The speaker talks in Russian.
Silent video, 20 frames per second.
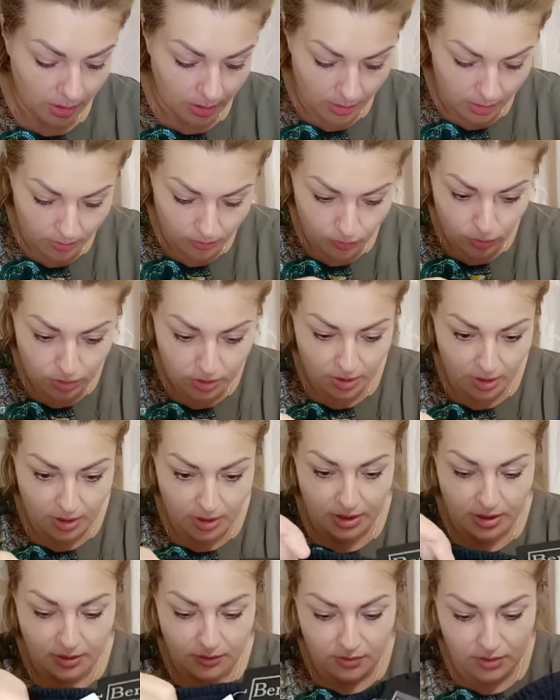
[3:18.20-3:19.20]
И вот как
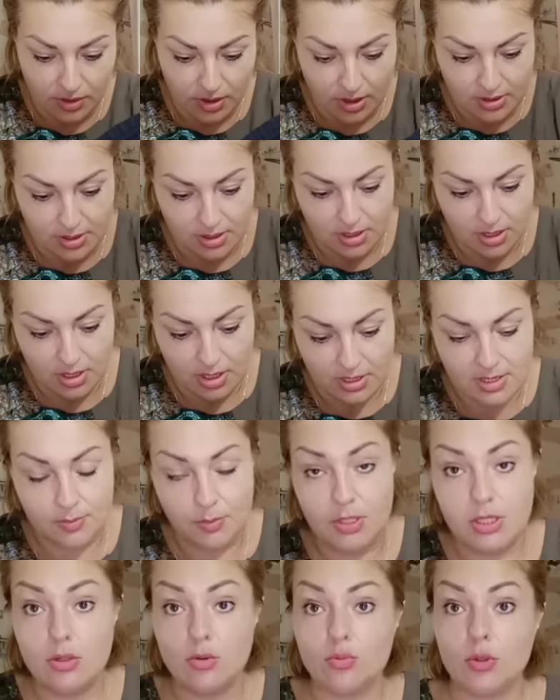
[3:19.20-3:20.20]
они выглядят.
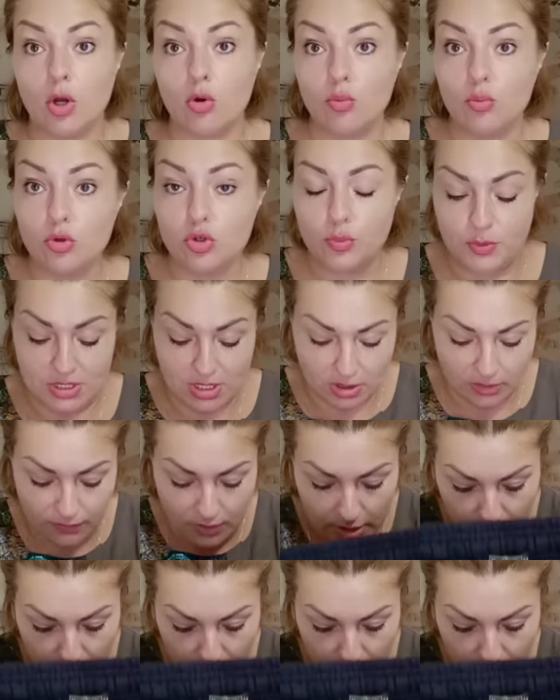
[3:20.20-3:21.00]
Размер у меня у мужа 52.